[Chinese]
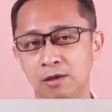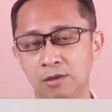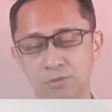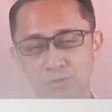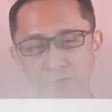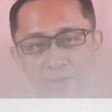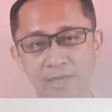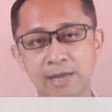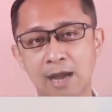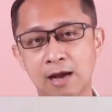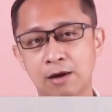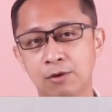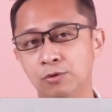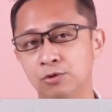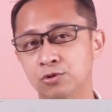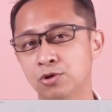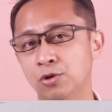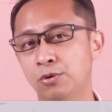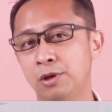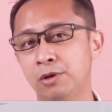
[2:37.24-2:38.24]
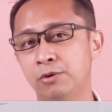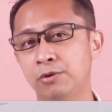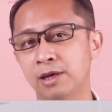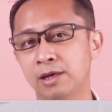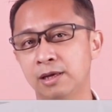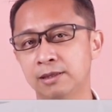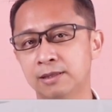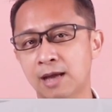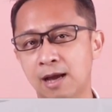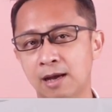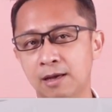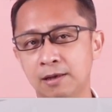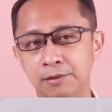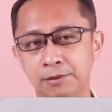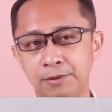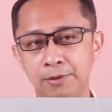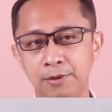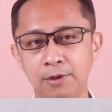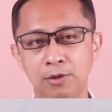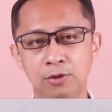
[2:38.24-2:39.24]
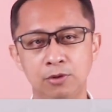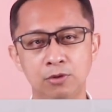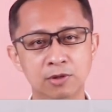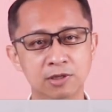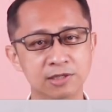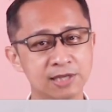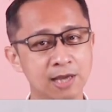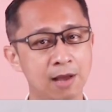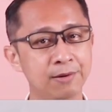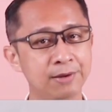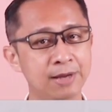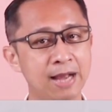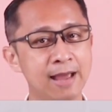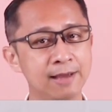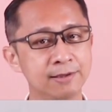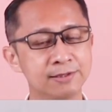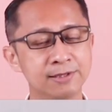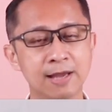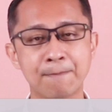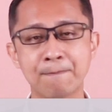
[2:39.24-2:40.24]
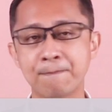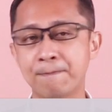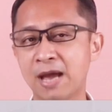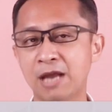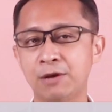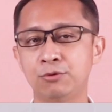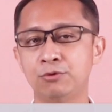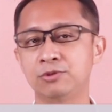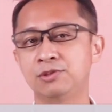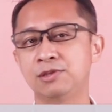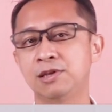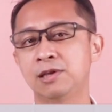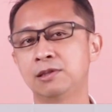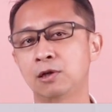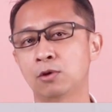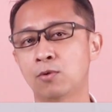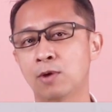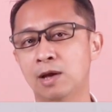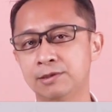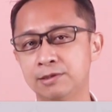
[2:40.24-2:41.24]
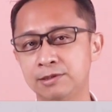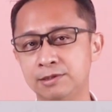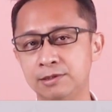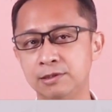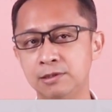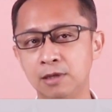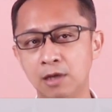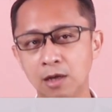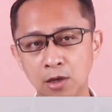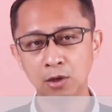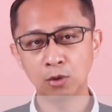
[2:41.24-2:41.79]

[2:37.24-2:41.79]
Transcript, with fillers: 所以啊，我就回馈给他：如果想要改善伴侣之间的关系，